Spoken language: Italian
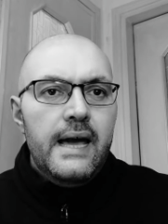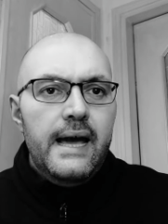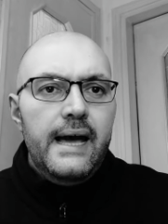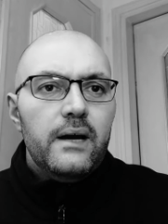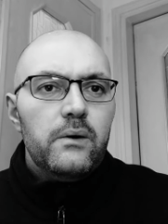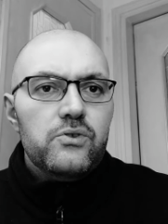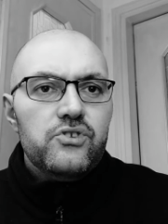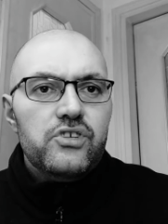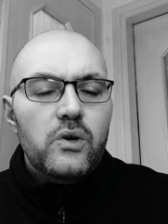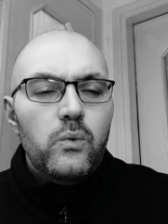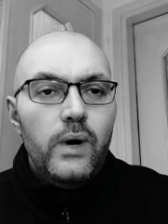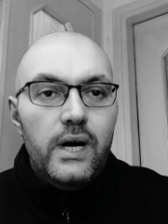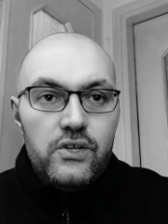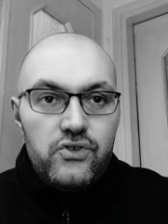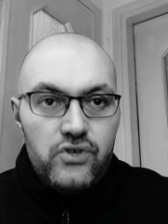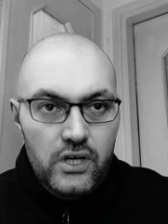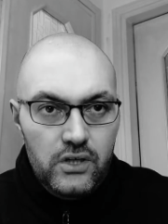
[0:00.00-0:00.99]
Eccoci
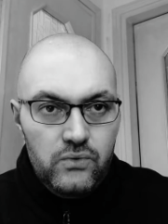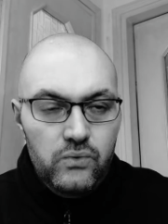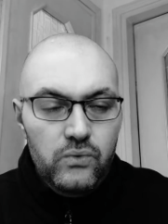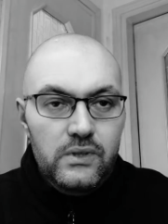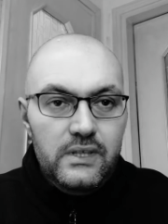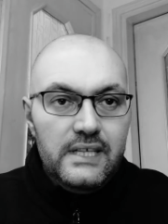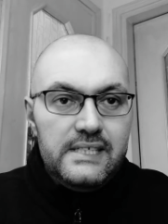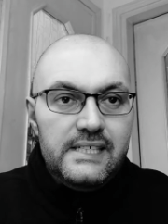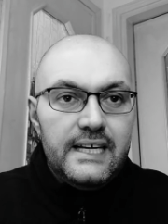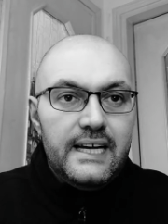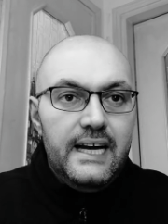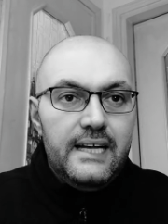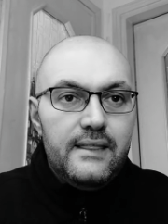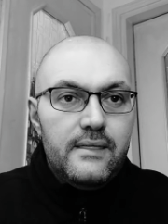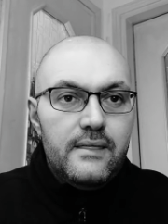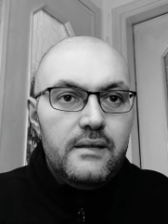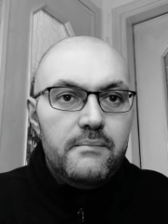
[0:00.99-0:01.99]
qua, ciao a tutti
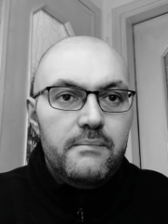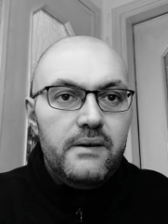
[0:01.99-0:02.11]
ragazzi,